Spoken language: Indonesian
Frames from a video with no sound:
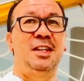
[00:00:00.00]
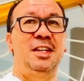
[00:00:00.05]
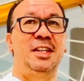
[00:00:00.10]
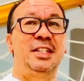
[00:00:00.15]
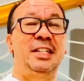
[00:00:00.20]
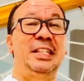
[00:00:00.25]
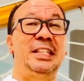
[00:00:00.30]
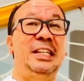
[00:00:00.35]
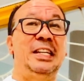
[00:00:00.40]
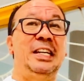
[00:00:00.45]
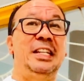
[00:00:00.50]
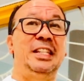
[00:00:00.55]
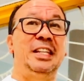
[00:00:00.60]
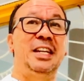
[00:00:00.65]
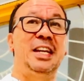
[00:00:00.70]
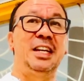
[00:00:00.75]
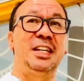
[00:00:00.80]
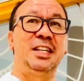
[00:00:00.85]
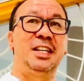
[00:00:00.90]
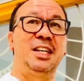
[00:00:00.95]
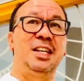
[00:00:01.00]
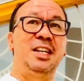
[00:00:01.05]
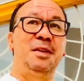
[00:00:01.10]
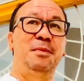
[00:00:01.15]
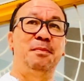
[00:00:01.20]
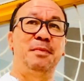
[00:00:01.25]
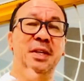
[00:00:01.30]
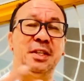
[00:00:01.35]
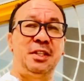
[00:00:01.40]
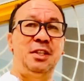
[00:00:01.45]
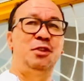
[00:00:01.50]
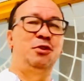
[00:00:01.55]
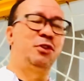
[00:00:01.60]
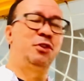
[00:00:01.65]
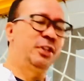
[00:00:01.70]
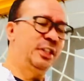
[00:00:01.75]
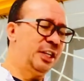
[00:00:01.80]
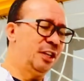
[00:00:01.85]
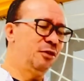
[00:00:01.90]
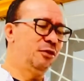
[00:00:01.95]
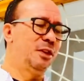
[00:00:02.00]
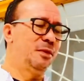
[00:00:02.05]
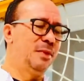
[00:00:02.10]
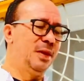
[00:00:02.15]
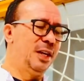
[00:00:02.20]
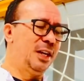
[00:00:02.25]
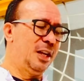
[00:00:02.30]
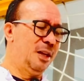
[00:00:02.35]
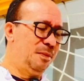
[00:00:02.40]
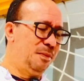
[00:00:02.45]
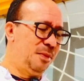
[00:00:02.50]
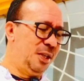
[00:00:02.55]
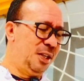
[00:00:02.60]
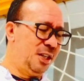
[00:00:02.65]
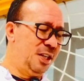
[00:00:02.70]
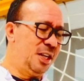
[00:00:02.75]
Setidak-tidaknya, pasti suster sudah mengalami.